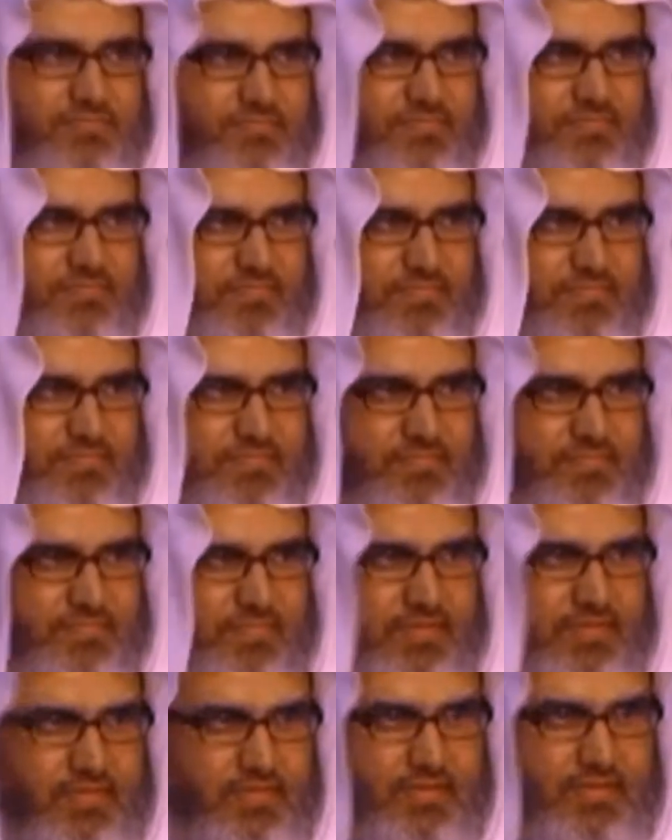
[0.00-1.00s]
बाजा से
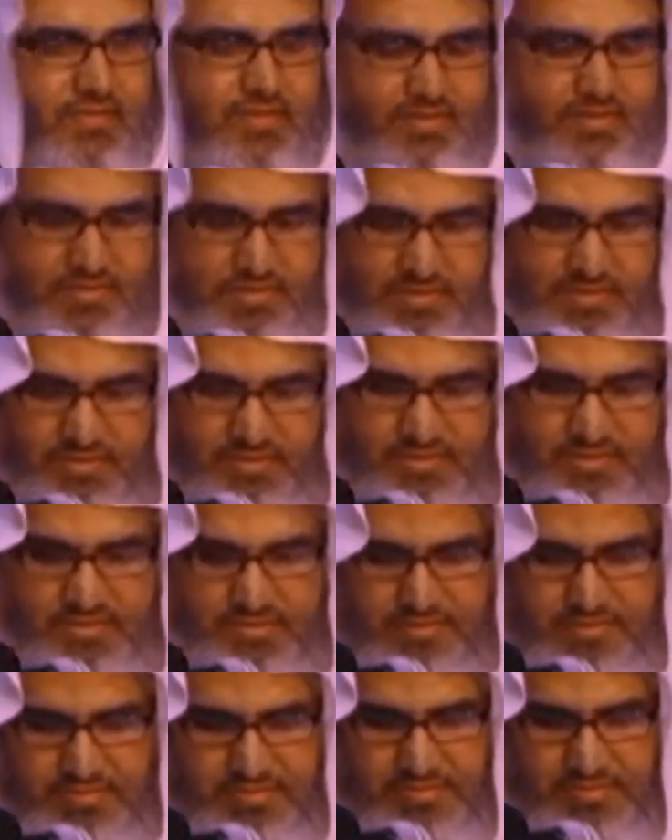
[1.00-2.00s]
बदतरीन लोग थे मुनाफे जो
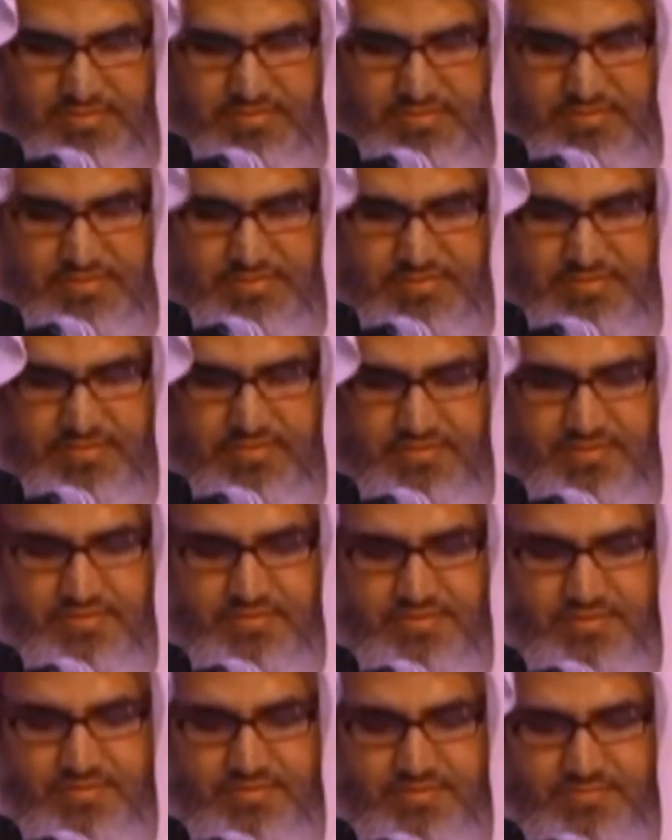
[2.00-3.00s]
जादू करते थे साहबा कराम